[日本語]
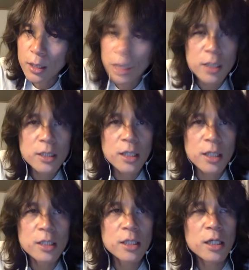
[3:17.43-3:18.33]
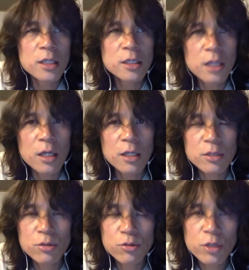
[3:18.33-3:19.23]
えー、来ていただいて
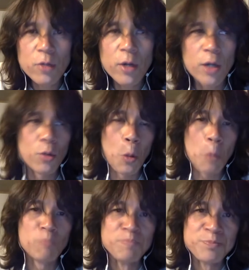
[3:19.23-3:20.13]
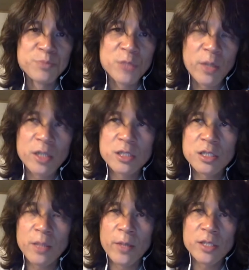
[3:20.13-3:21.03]
その時はあの山
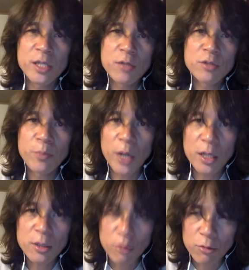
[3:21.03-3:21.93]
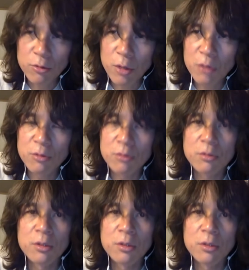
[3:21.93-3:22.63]
下正義バンドっていう